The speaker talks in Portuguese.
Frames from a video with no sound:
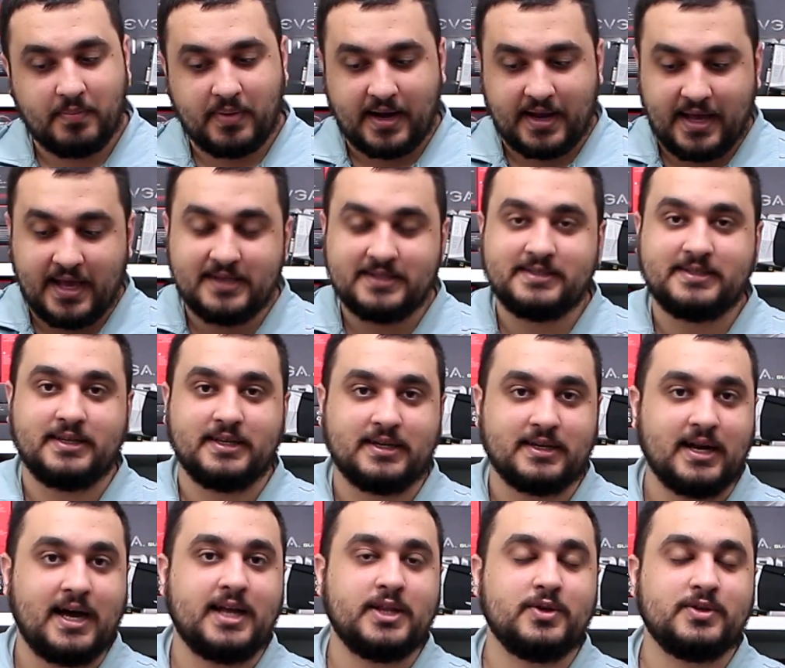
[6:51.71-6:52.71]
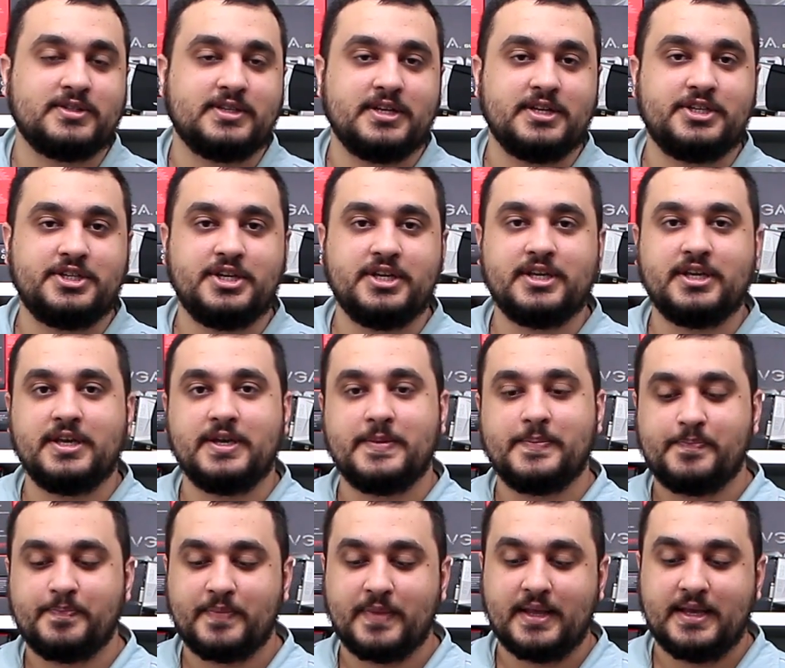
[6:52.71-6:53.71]
para esse teclado, eu senti que
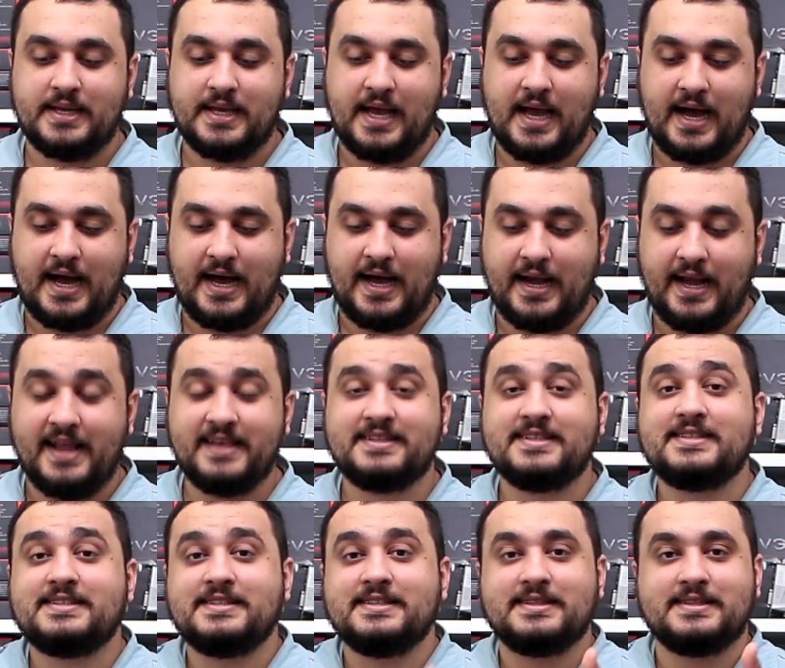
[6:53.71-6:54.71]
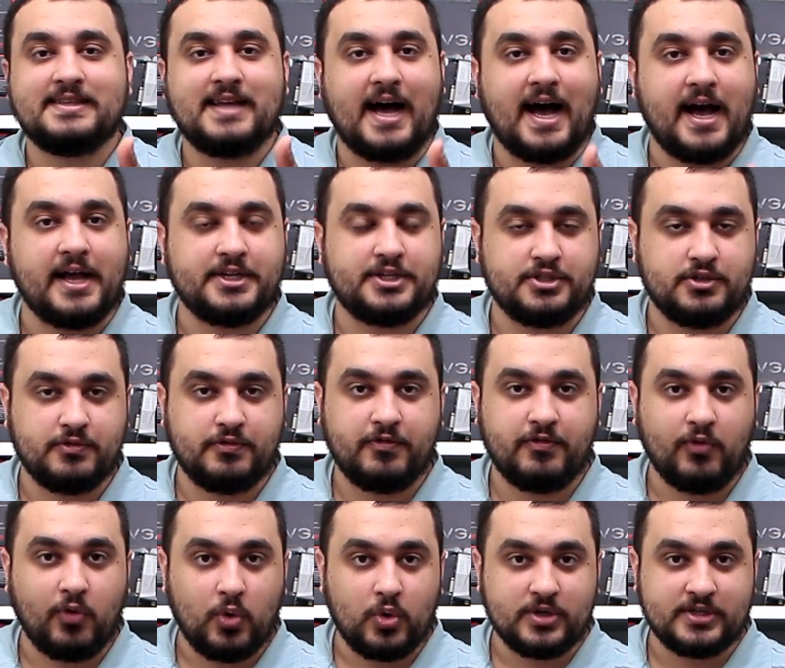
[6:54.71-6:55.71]
a necessidade de
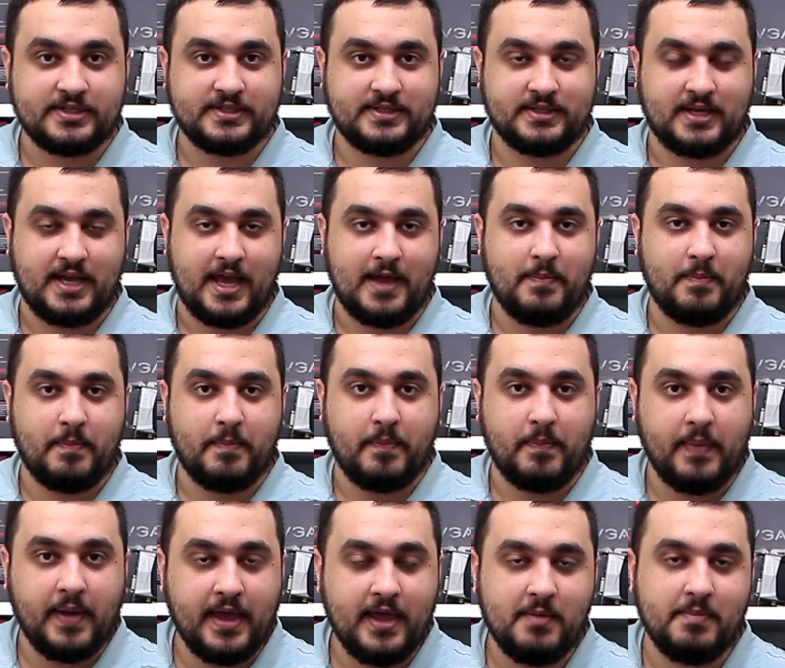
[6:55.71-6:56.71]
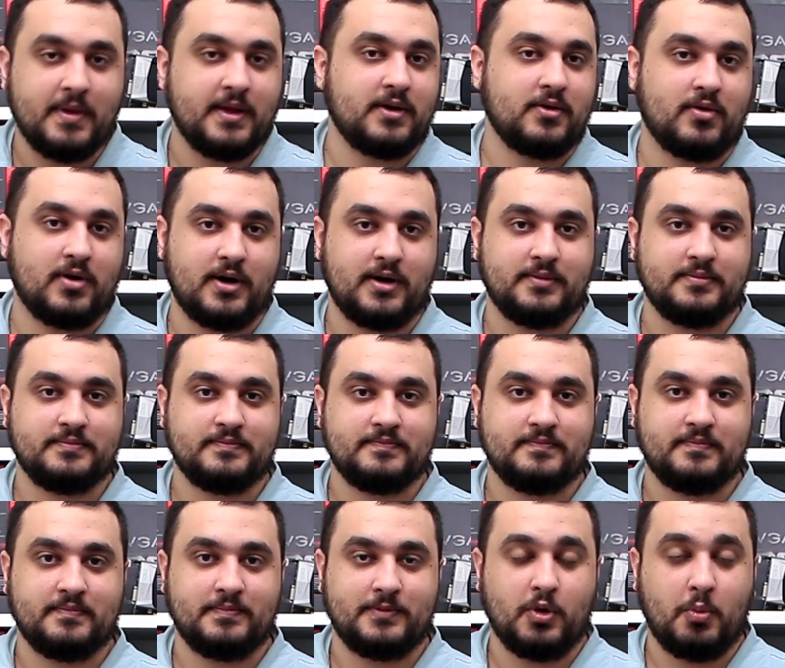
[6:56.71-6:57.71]
força é bem menor.
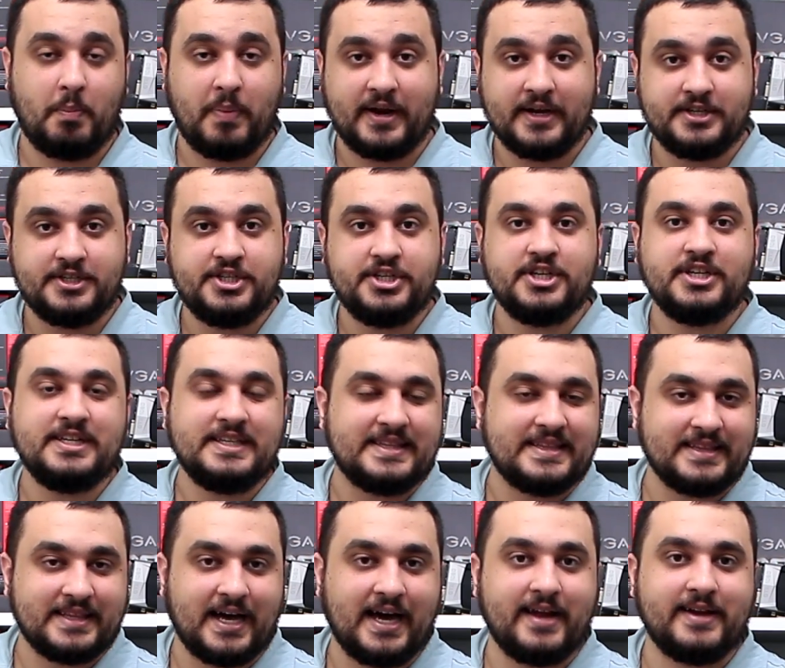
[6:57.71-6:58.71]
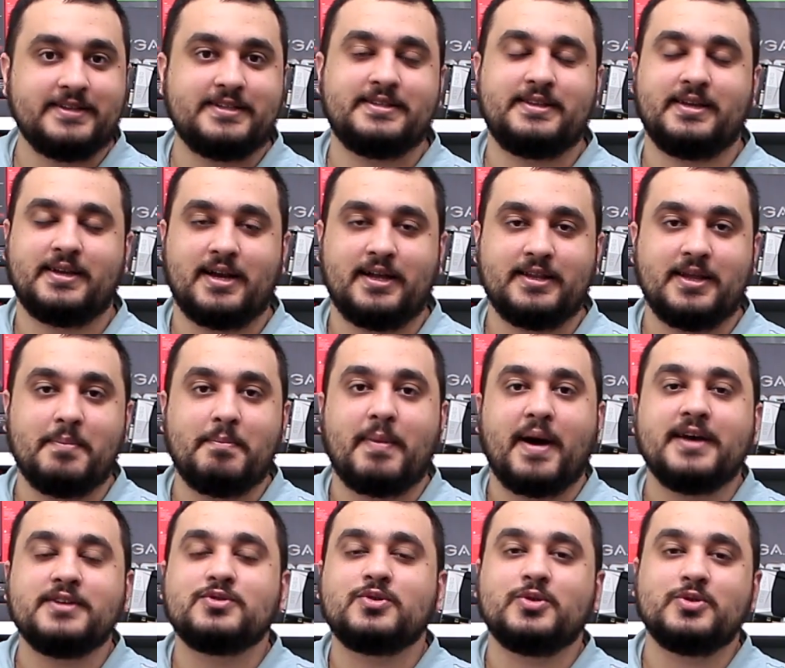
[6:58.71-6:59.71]
Então, para digitar nesse teclado é
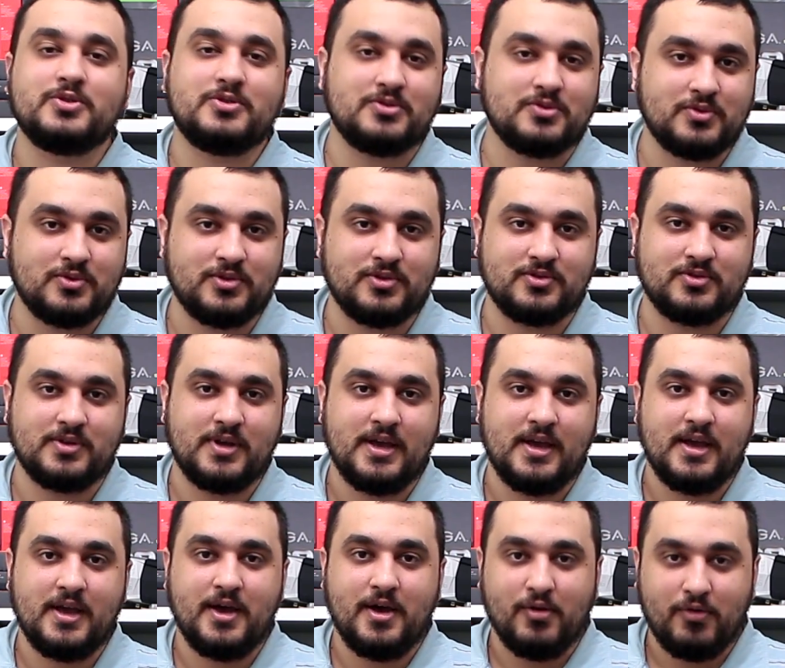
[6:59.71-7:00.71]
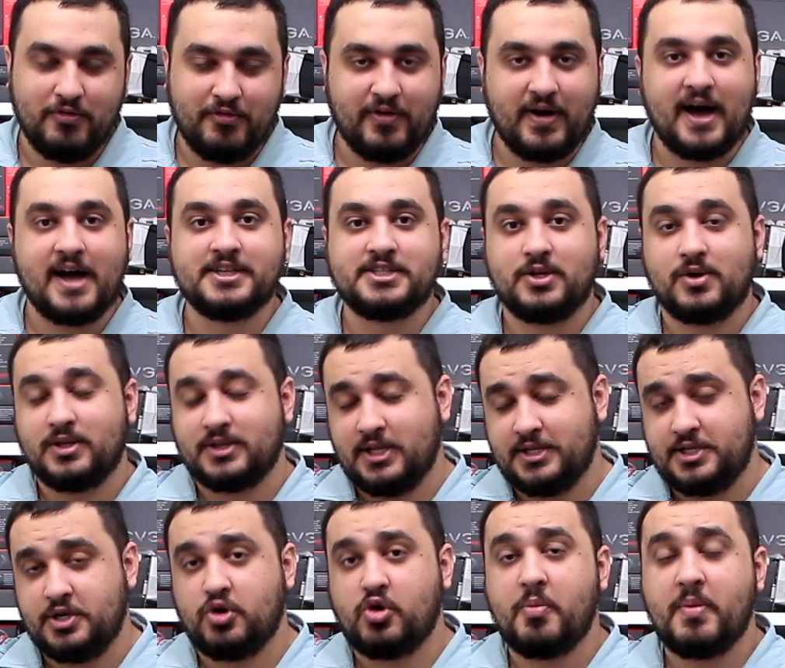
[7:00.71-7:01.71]
mais gostoso. O Vajra, eu até tinha